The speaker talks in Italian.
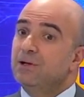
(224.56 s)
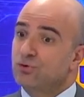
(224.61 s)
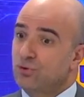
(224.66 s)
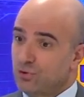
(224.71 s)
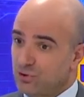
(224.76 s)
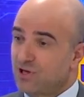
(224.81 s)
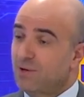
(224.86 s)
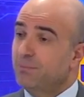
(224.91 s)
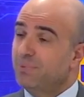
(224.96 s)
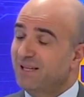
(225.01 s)

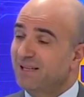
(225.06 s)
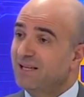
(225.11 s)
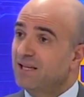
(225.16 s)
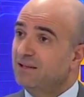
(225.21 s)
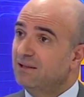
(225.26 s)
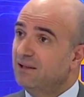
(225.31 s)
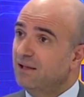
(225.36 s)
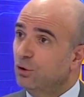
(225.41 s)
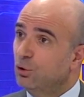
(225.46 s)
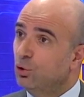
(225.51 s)
Sono sempre i
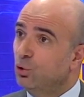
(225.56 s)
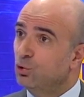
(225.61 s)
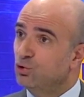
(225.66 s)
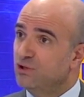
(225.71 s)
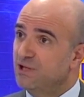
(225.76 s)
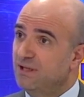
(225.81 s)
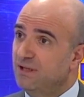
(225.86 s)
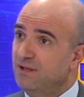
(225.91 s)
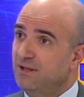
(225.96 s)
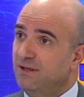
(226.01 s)
dati del
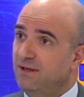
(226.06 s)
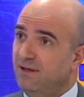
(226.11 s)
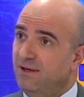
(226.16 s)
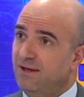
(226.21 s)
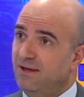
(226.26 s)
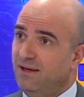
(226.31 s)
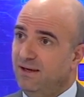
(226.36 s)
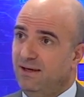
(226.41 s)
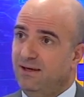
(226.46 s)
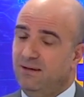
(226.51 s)
Clusit mm.
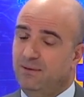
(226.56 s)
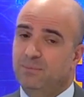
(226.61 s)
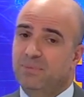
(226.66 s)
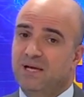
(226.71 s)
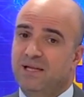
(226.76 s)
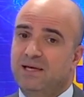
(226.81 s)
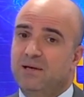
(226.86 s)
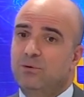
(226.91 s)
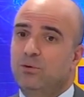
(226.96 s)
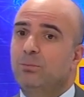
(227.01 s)
e
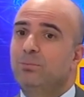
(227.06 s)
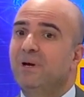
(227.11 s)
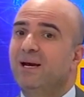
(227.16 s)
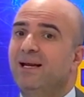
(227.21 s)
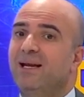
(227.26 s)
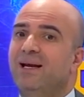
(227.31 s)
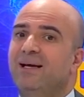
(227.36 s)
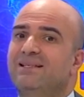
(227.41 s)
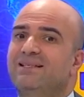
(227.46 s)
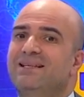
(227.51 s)
badiamo
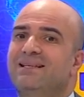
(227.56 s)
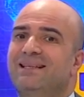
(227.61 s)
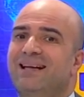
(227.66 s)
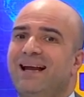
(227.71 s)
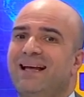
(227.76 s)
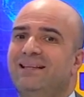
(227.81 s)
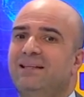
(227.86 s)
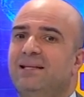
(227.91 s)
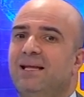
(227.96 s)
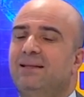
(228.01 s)
bene che si
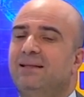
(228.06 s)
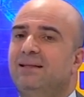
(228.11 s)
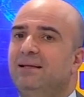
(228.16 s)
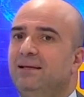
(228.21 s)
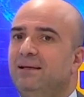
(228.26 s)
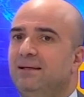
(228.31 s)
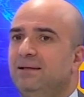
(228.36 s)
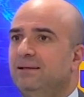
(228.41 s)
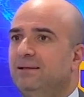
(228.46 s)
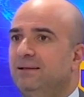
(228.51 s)
tratta
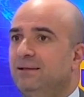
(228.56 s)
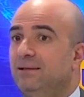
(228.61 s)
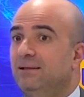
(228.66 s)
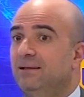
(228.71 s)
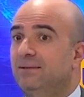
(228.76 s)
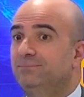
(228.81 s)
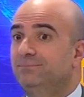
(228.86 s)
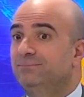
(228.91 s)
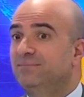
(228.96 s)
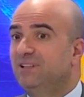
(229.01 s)
di,
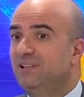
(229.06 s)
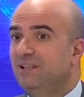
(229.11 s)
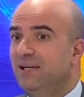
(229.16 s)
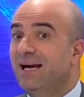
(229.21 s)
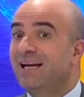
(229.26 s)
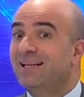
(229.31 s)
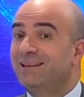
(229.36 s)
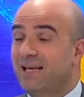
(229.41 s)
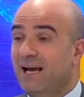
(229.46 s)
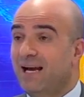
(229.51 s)
eh, di
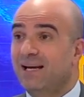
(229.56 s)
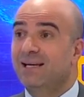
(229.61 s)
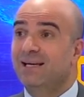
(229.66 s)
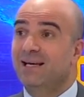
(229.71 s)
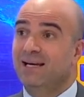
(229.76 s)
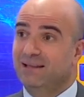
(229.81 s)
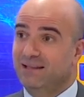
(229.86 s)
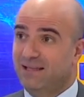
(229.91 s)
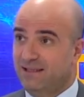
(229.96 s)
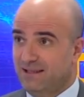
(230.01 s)

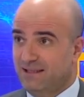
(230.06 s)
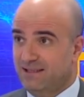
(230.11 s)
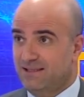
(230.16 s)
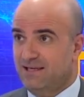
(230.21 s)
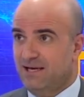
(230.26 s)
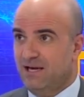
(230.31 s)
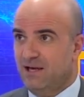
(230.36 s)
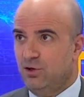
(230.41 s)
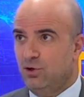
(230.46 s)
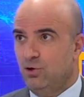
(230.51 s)
attacchi andati a
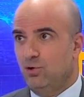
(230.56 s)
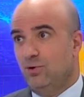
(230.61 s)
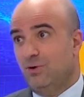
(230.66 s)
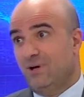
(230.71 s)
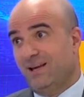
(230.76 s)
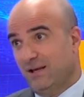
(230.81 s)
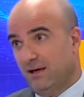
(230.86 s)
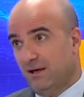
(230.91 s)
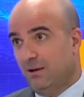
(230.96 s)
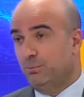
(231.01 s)

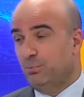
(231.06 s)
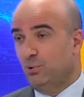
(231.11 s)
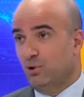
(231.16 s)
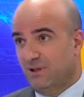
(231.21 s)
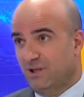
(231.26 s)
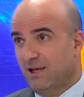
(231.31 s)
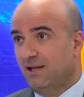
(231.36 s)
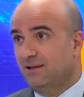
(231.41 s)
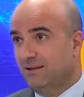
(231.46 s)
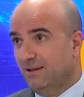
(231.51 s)
segno e
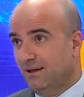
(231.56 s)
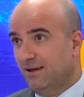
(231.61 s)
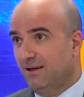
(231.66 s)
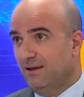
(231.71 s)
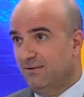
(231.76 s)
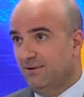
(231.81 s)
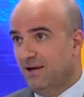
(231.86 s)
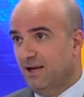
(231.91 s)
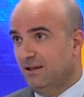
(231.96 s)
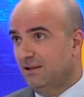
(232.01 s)
riportati e
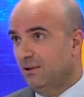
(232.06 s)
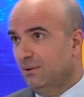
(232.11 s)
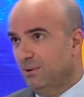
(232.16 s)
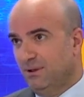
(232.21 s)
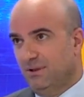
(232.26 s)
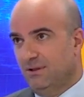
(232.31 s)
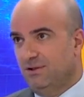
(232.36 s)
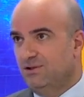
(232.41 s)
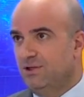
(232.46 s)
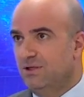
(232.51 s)
rilevati,
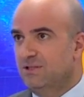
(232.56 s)
quindi